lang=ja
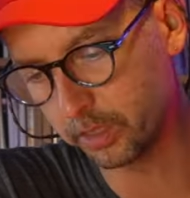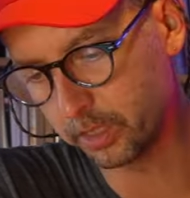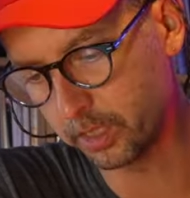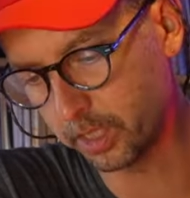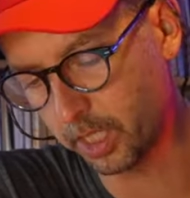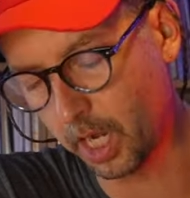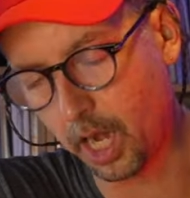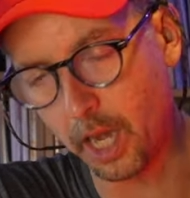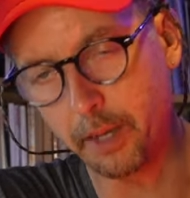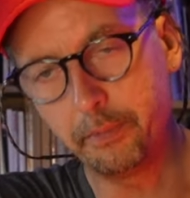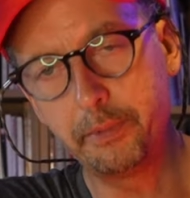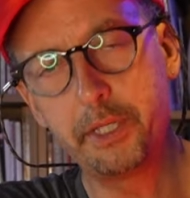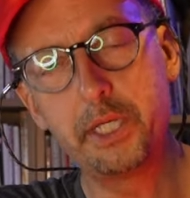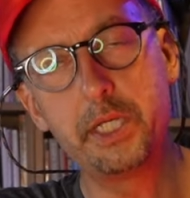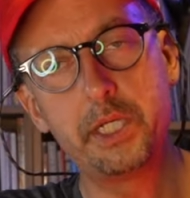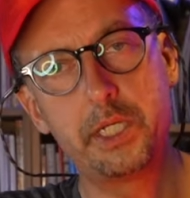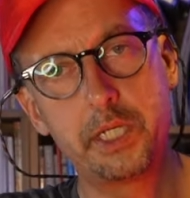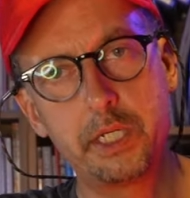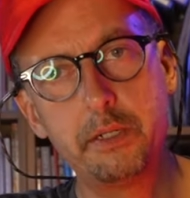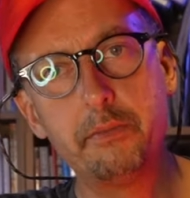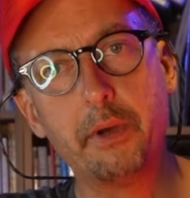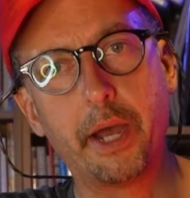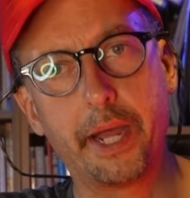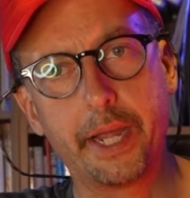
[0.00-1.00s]
紙
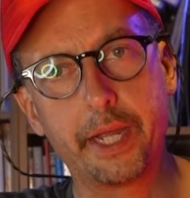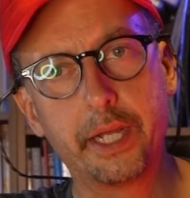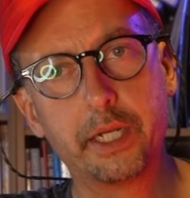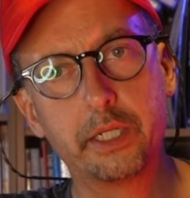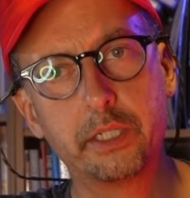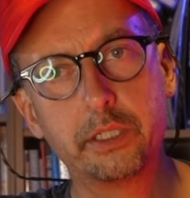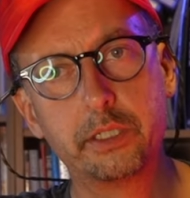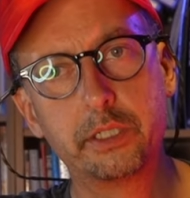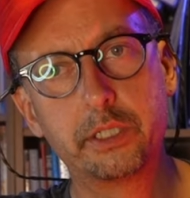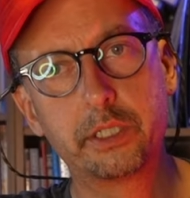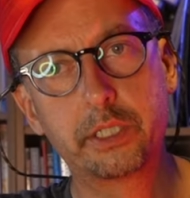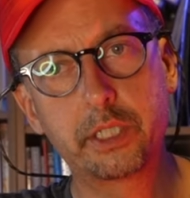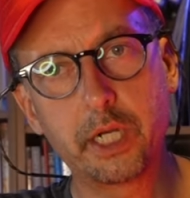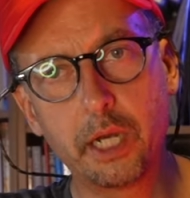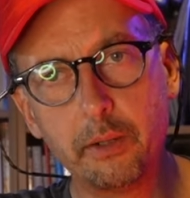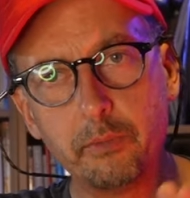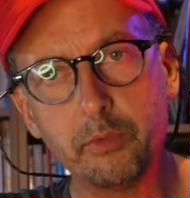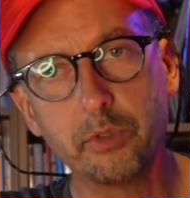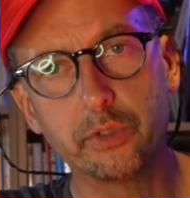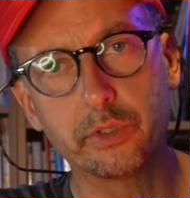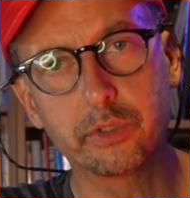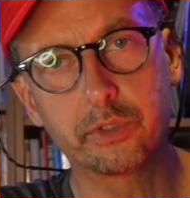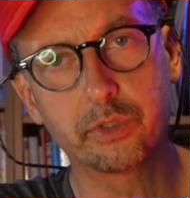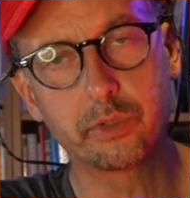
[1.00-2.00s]
1枚しか
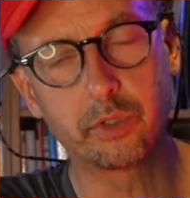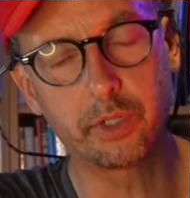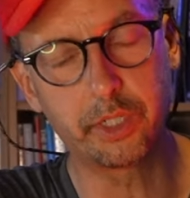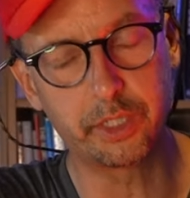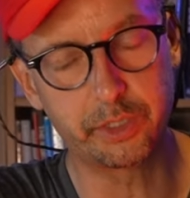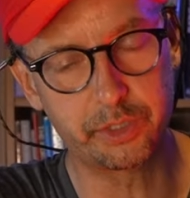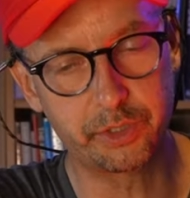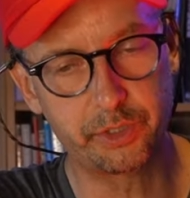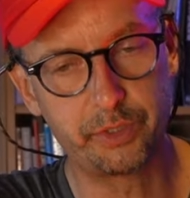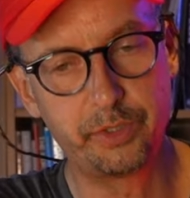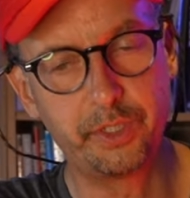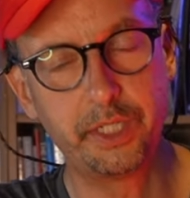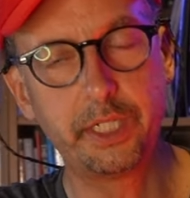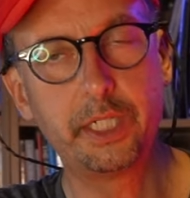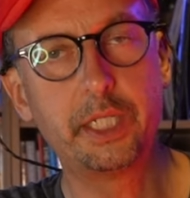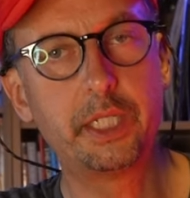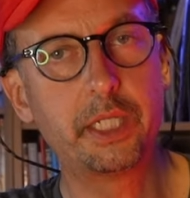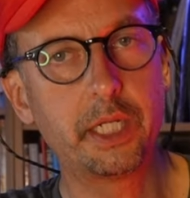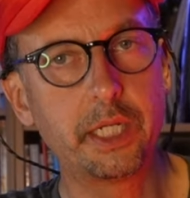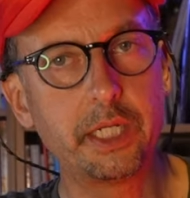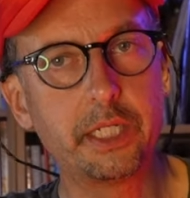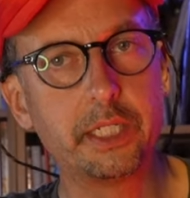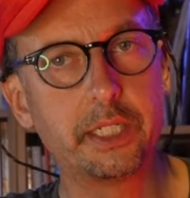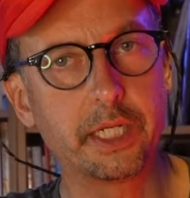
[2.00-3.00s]
もそれ
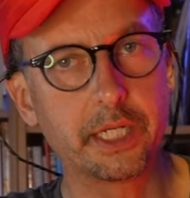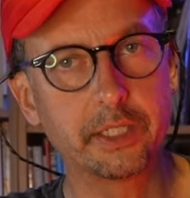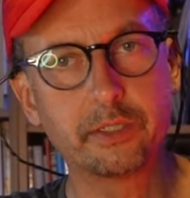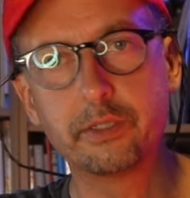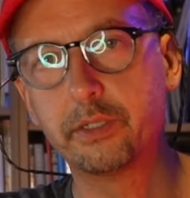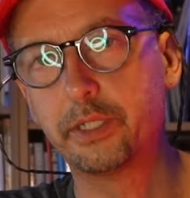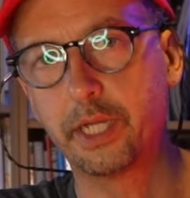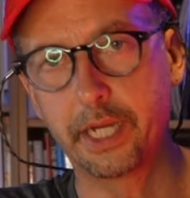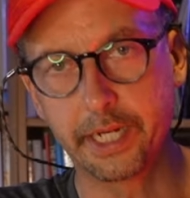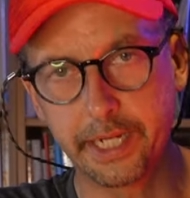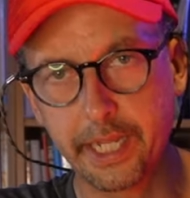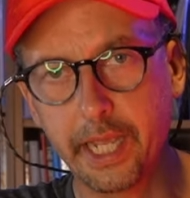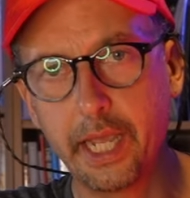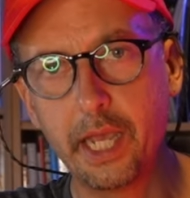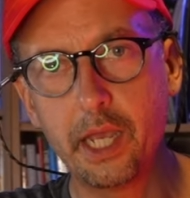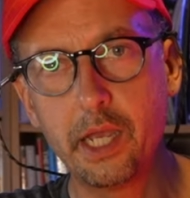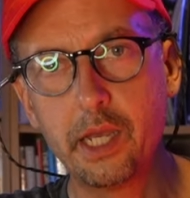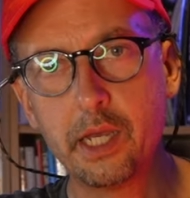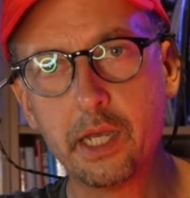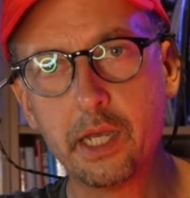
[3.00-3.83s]
ツイッターに出すだけ